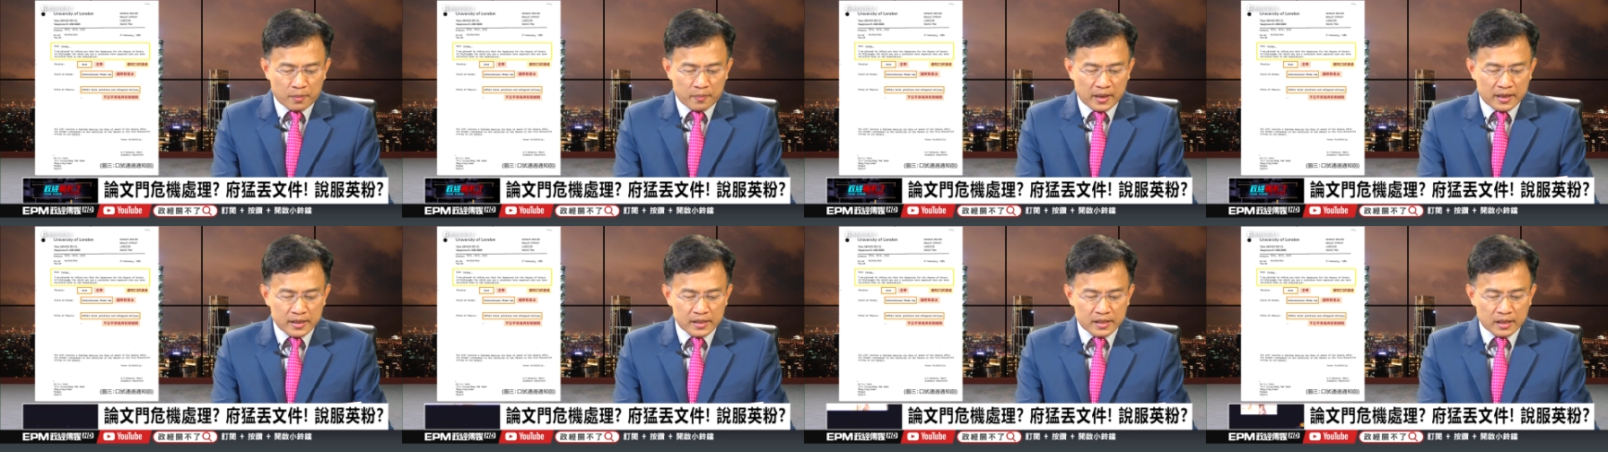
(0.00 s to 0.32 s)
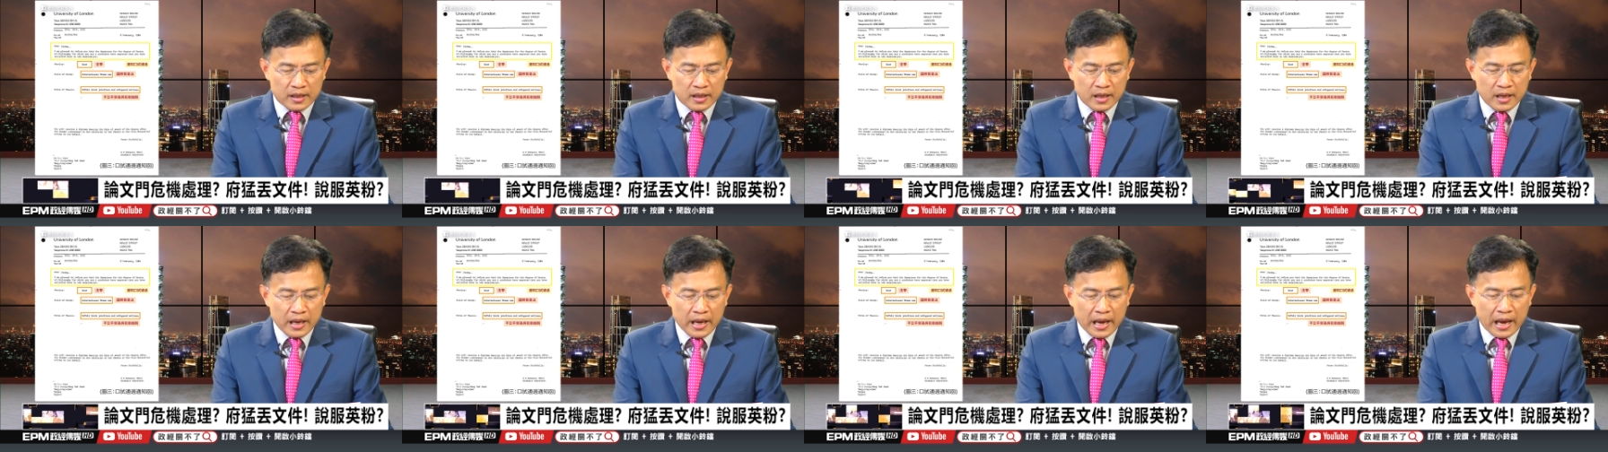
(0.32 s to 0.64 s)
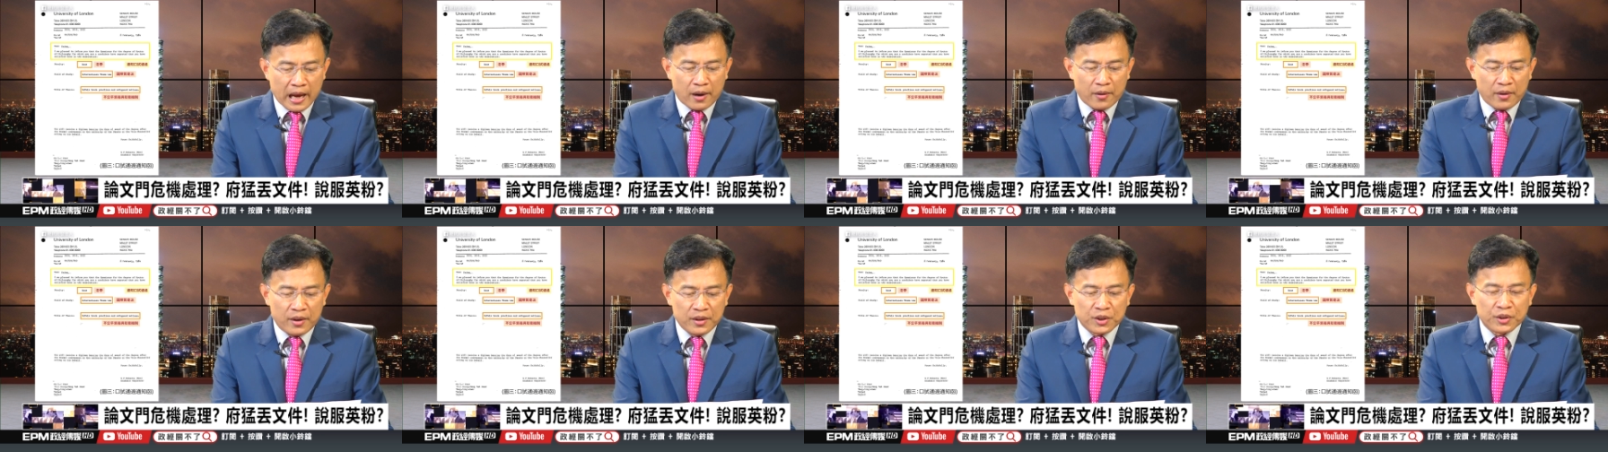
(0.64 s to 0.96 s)
名字
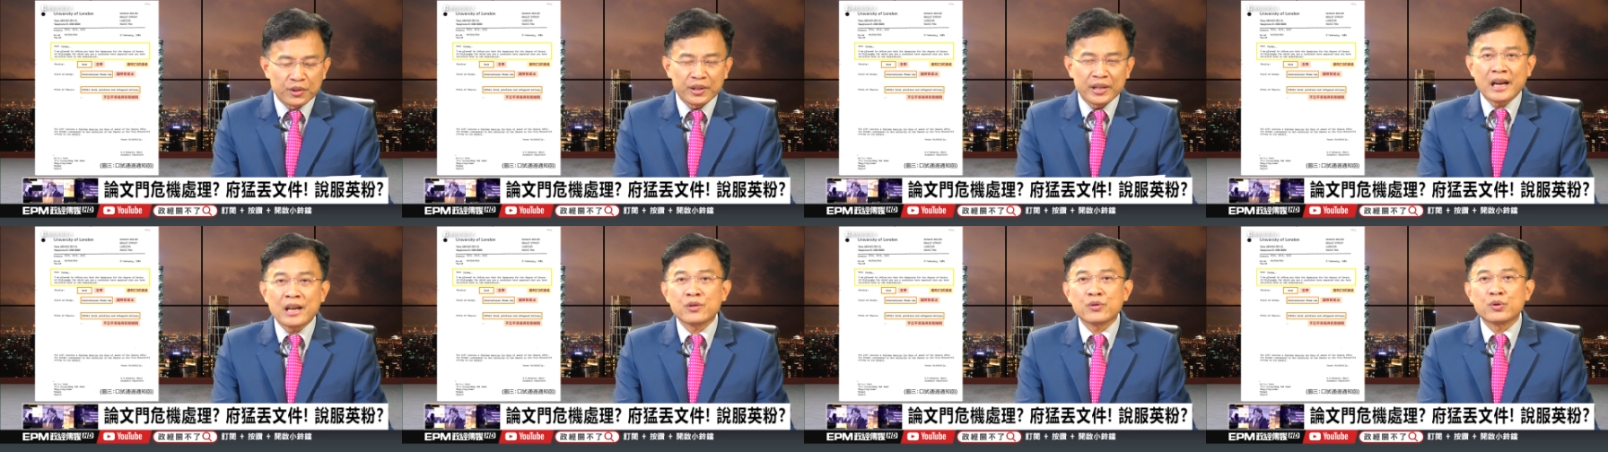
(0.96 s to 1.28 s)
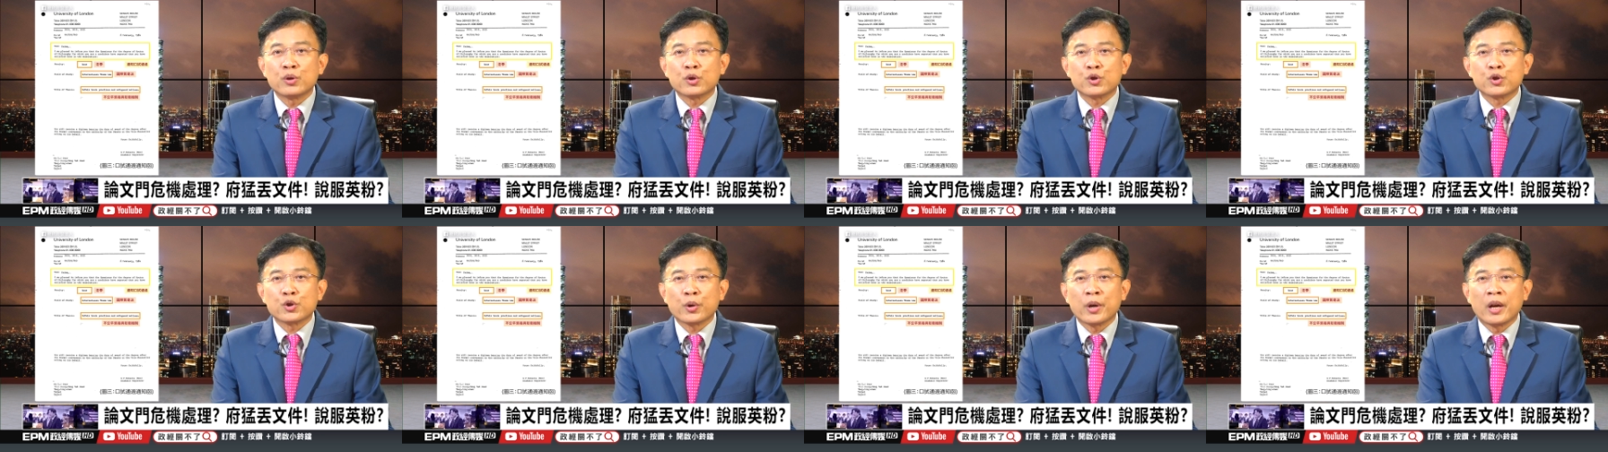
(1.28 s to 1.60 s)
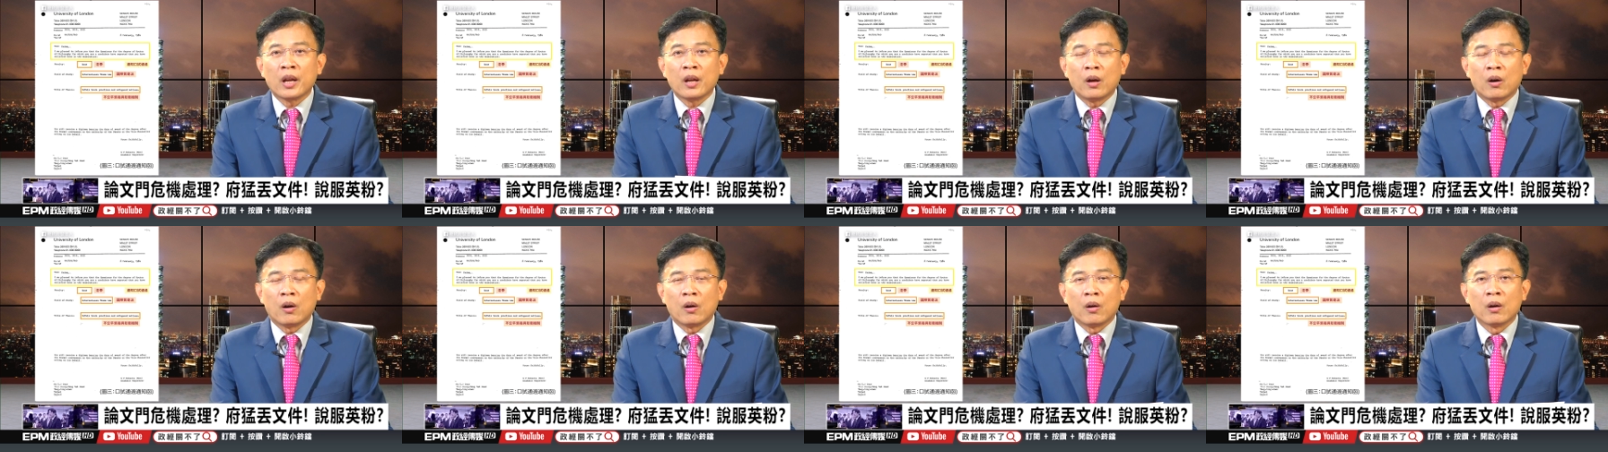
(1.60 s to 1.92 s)
还有 International
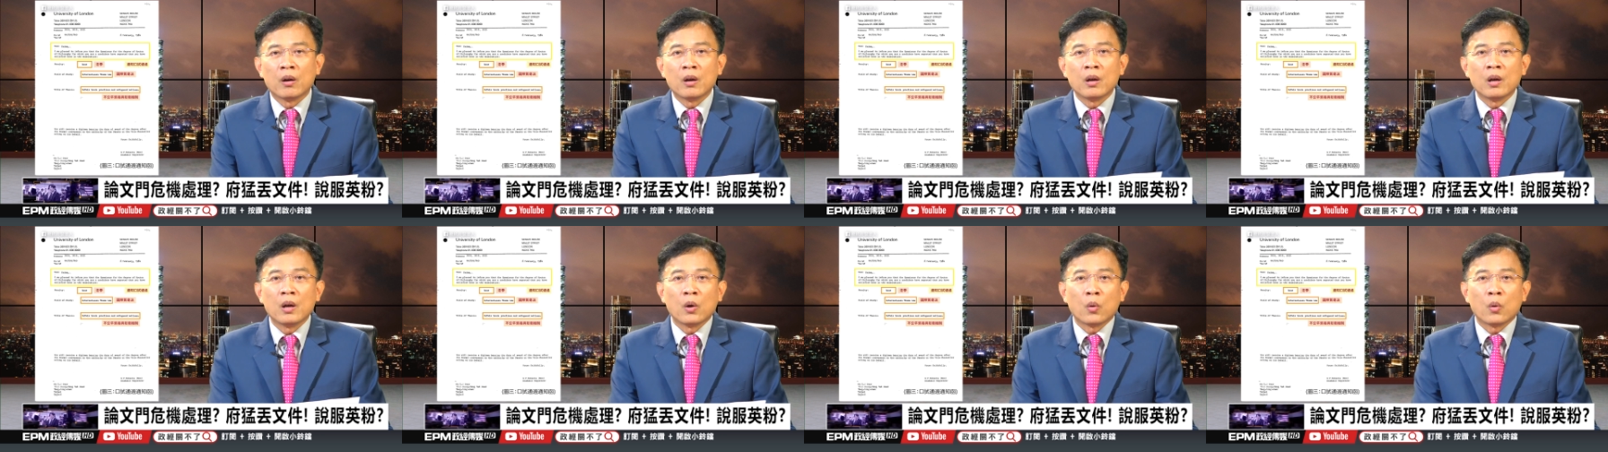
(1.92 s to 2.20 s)
Trade Law。